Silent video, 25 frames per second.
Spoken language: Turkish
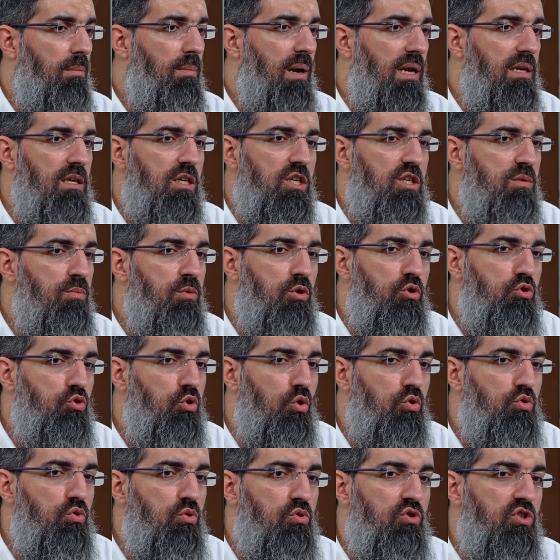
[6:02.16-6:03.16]
Ben hiçbir
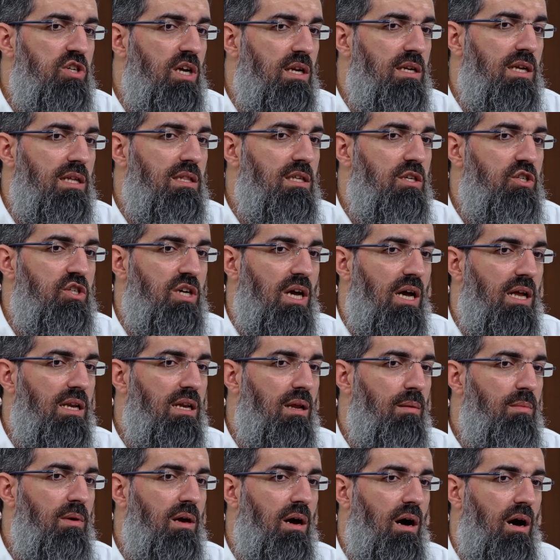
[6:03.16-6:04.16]
çocuğun cenneti,
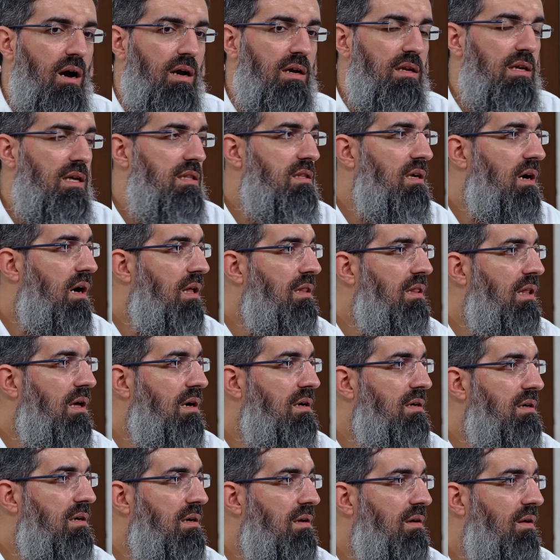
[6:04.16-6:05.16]
cehennemi, ahireti,
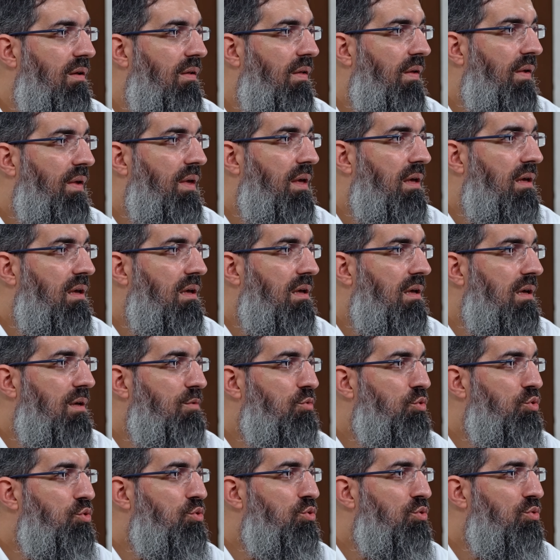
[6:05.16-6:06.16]
Allah'ı
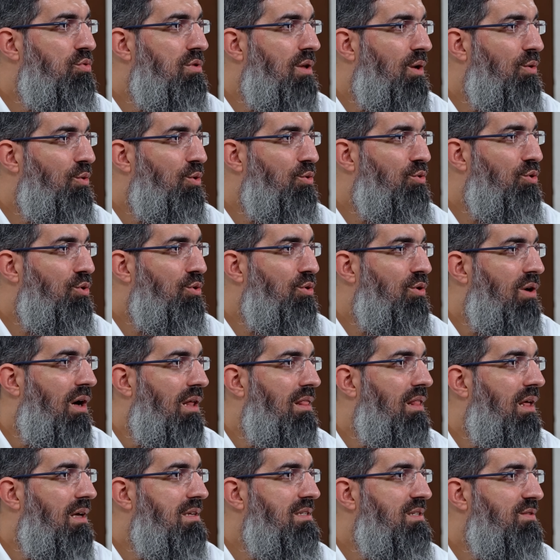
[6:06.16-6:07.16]
e, duyduğundan ötürü,
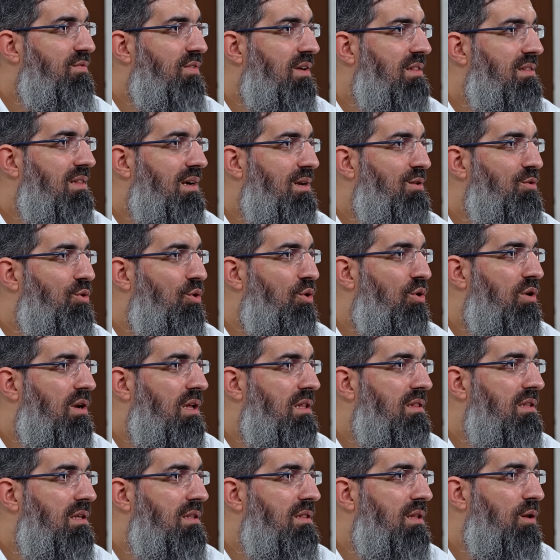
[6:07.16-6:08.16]
Allah'ın sıfatlarını
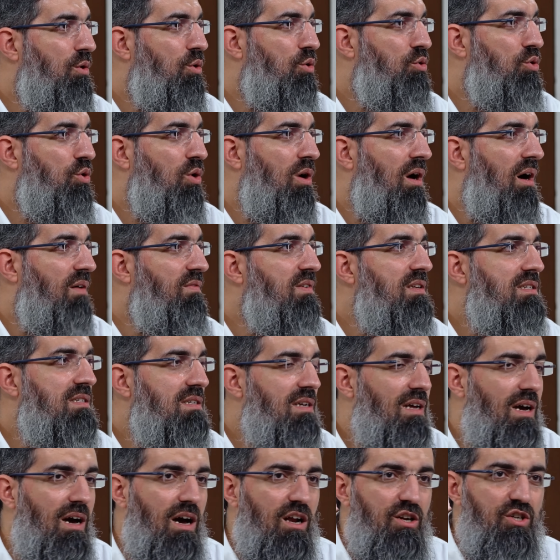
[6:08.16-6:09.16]
öğrendiğinden ötürü
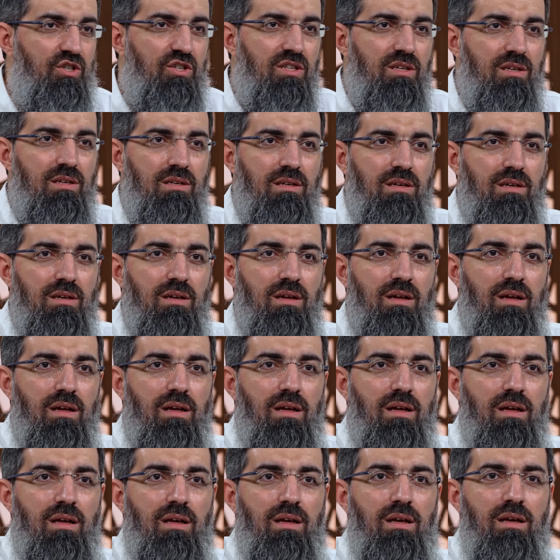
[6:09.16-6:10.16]
kafasının karıştığını,
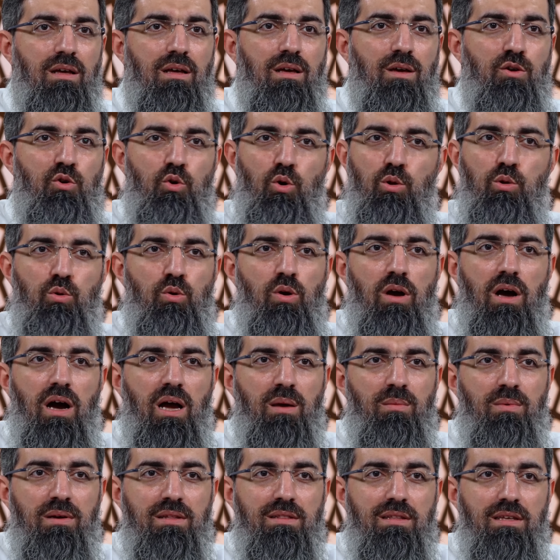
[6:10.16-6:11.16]
yolunu
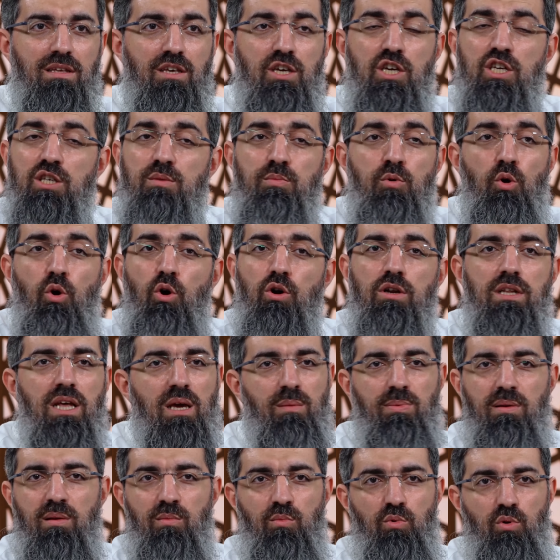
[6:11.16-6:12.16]
kaybettiğini hiçbir
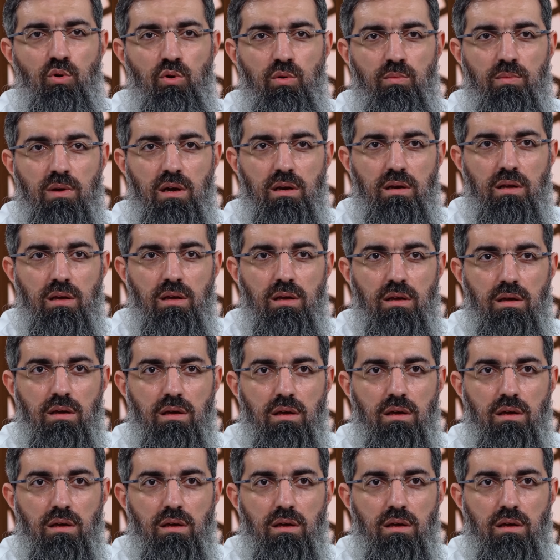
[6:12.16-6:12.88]
örnek bilmiyorum yani.